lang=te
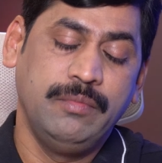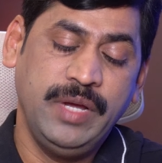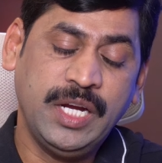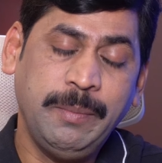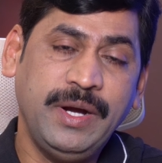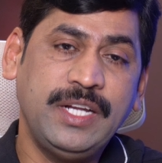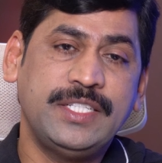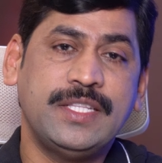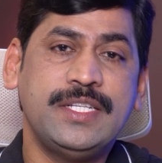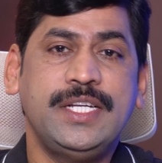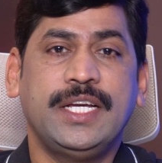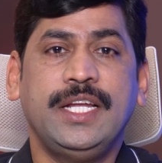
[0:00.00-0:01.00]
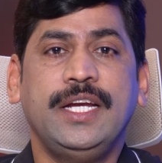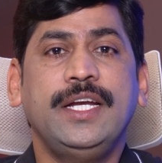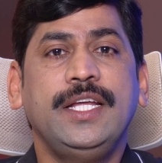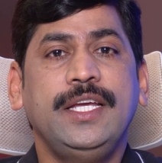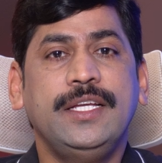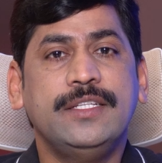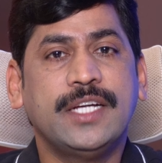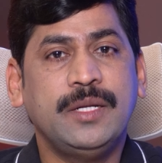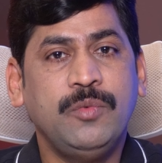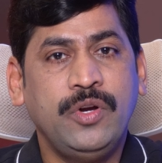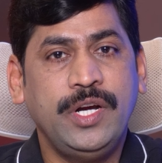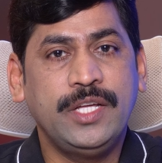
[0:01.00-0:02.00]
మేకపాటి చంద్రశేఖర్ రెడ్డి
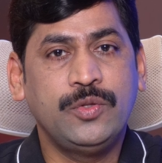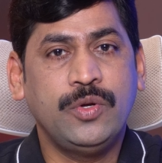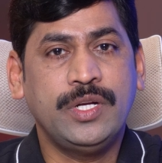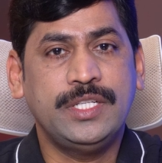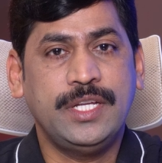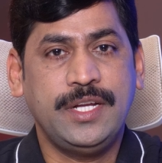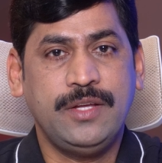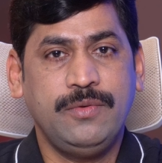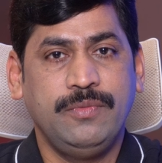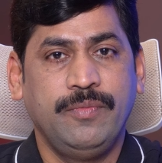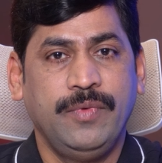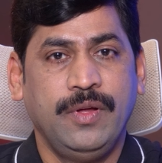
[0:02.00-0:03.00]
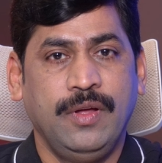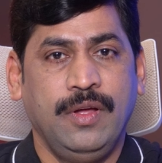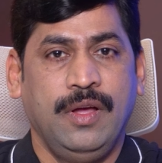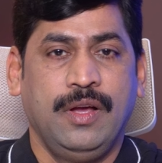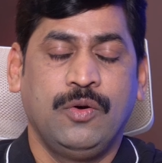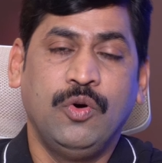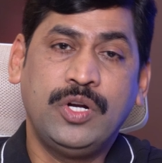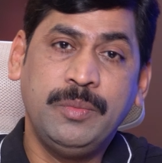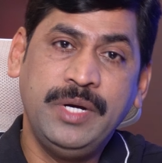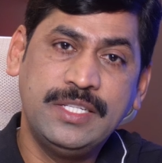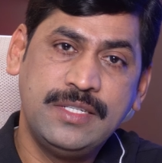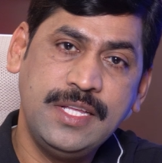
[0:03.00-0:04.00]
జగన్మోహన్ రెడ్డికి దూరంగా జరిగారు
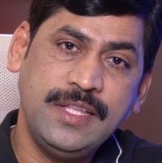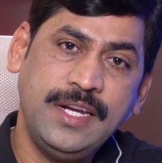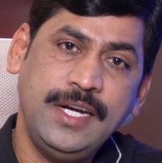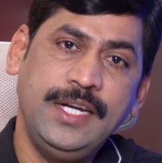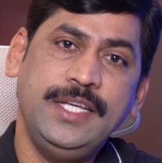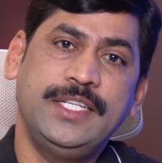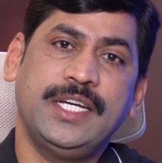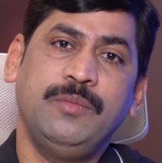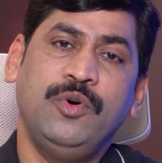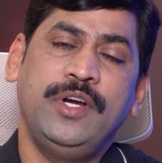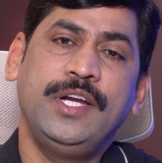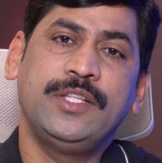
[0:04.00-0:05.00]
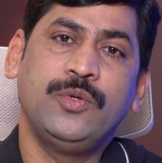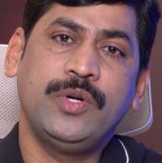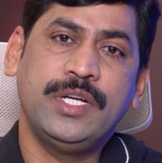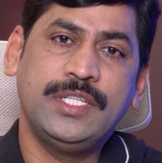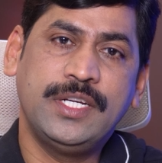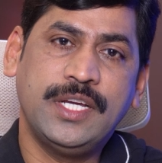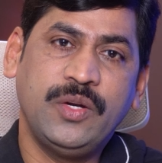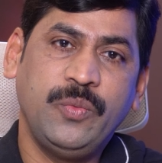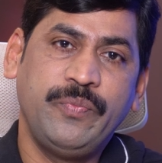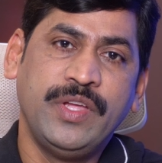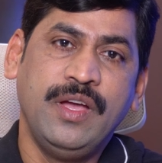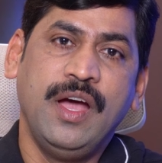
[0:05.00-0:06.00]
కోటంరెడ్డి శ్రీధర్ రెడ్డి జగన్మోహన్ రెడ్డికి దూరంగా జరిగారు
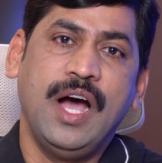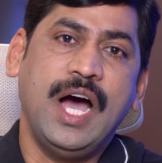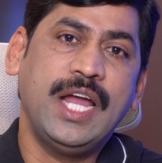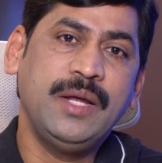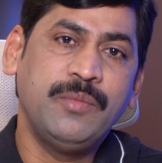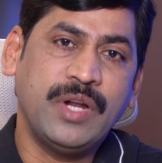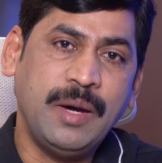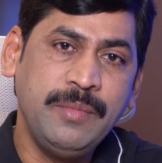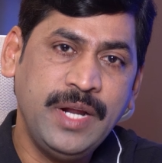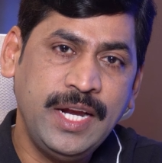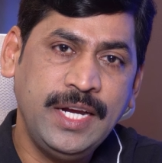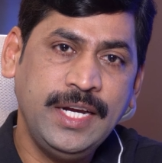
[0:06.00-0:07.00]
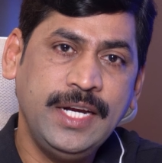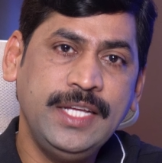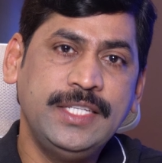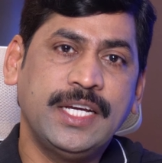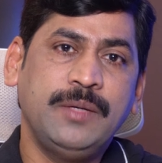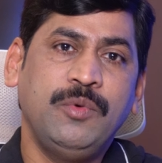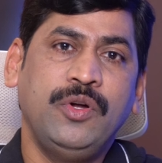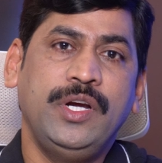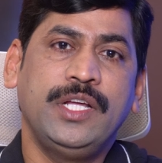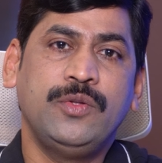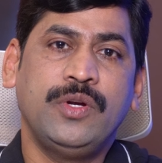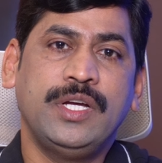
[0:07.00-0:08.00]
ఆనం రామనారాయణ రెడ్డి జగన్మోహన్
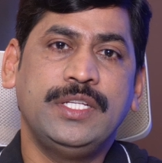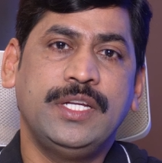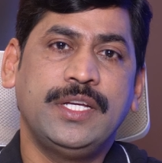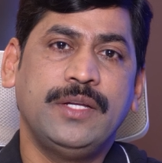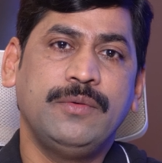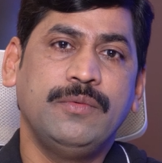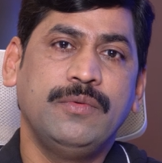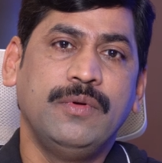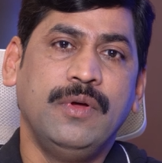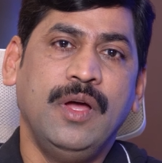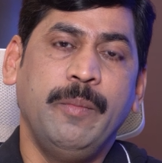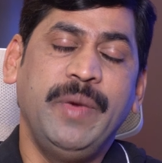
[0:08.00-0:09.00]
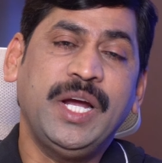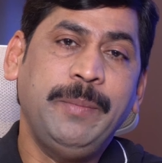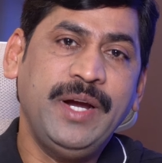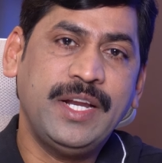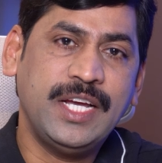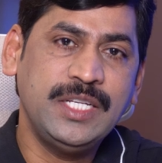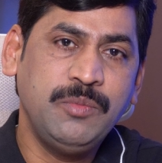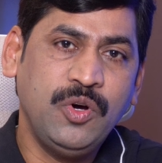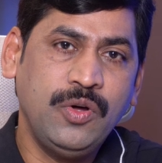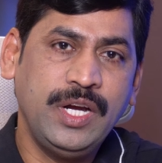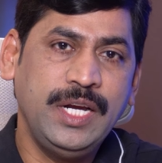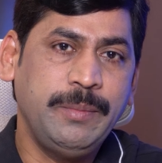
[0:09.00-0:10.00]
రెడ్డికి దూరంగా జరిగారు మేకపాటి
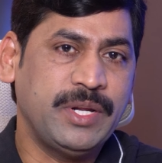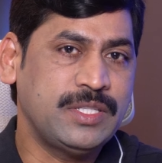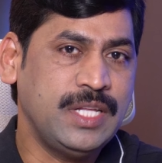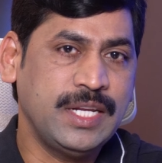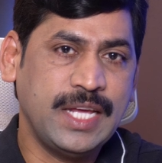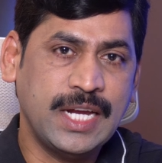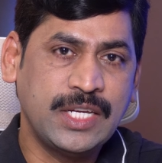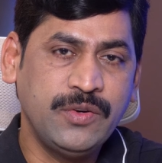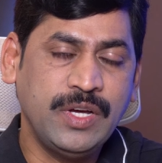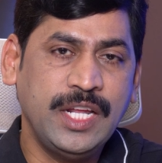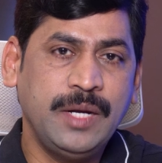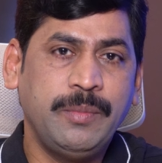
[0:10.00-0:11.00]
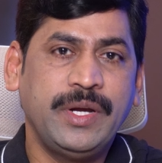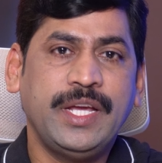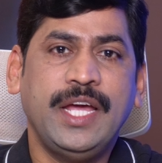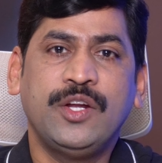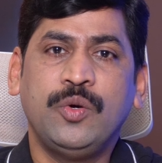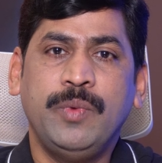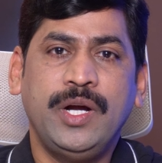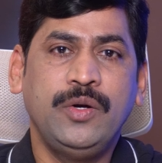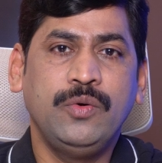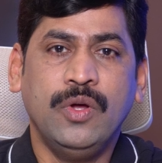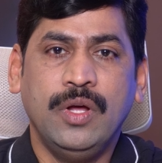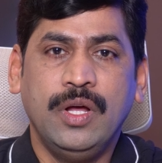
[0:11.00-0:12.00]
రాజమోహన్ రెడ్డి ప్రస్తుతానికి యాక్టివ్గా లేనప్పటికీ ఆయన కుమారుడు